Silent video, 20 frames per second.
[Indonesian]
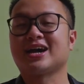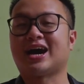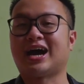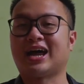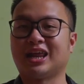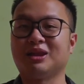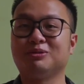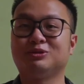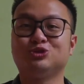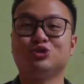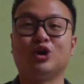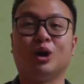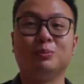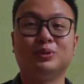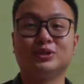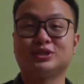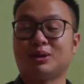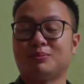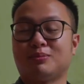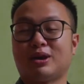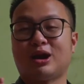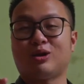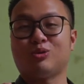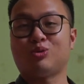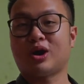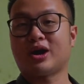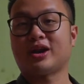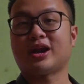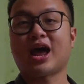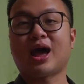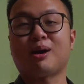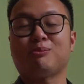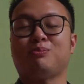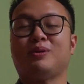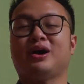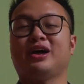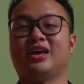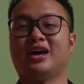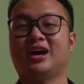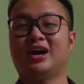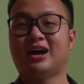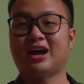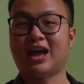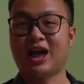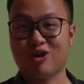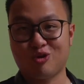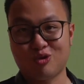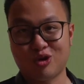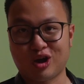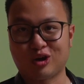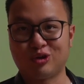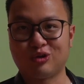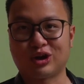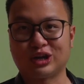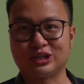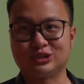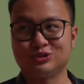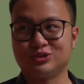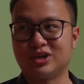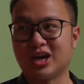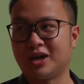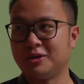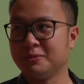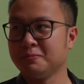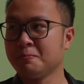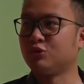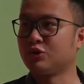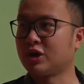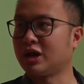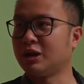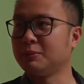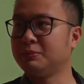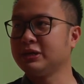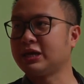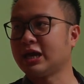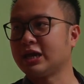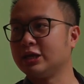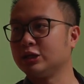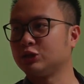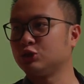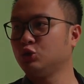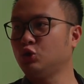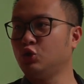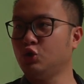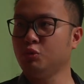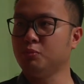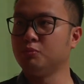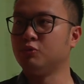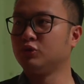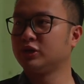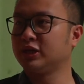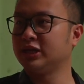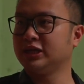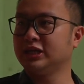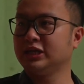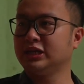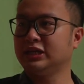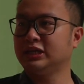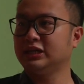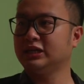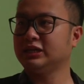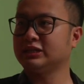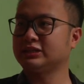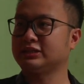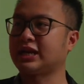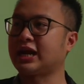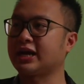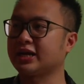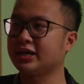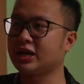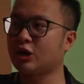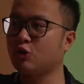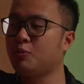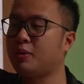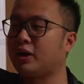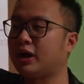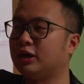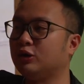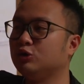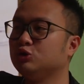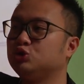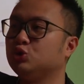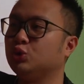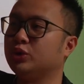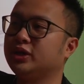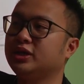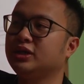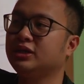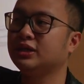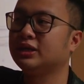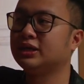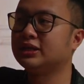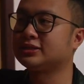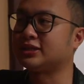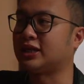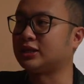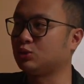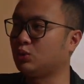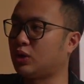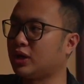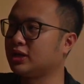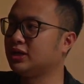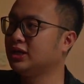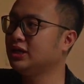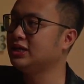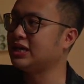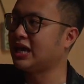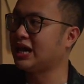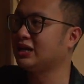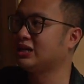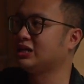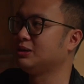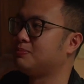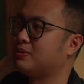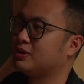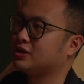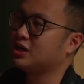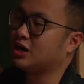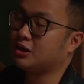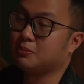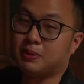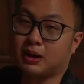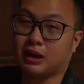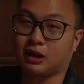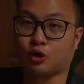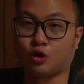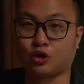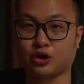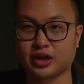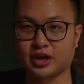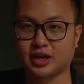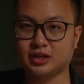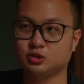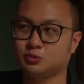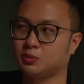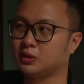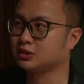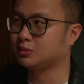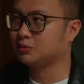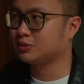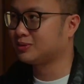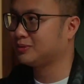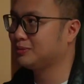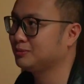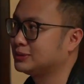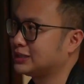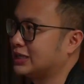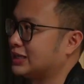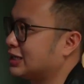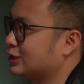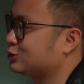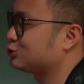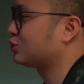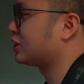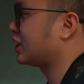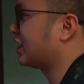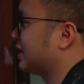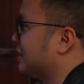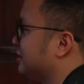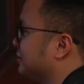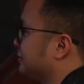kalian juga bisa melakukan apa yang aku lakukan juga kurang lebih kayak gitu mungkin terakhir aku bakal nunjukin satu lagi yang di bagian balkonnya supaya teman-teman bisa lihat juga